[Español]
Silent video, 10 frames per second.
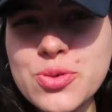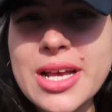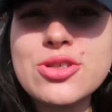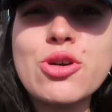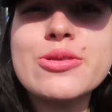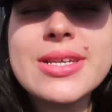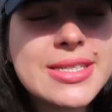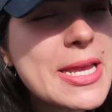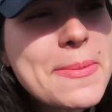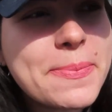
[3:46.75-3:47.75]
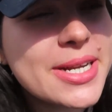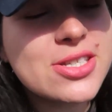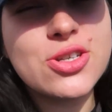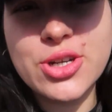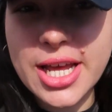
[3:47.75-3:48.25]
unas cosas
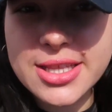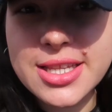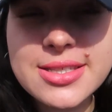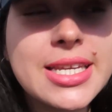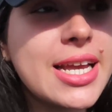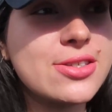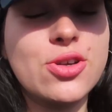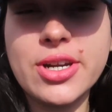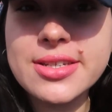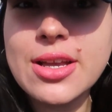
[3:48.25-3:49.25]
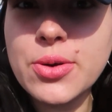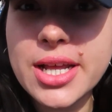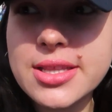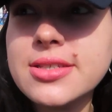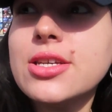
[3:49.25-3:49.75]
impresionantes y que son
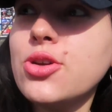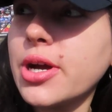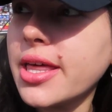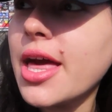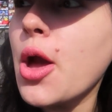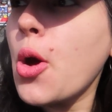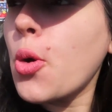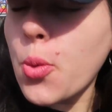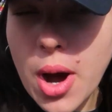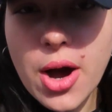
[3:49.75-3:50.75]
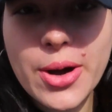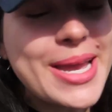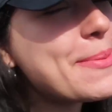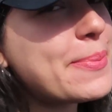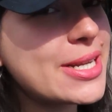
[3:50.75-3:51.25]
restaurantes y yo quedé,
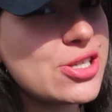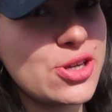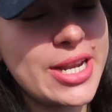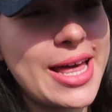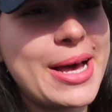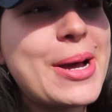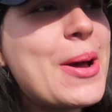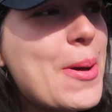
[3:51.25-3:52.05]
wow, impresionada.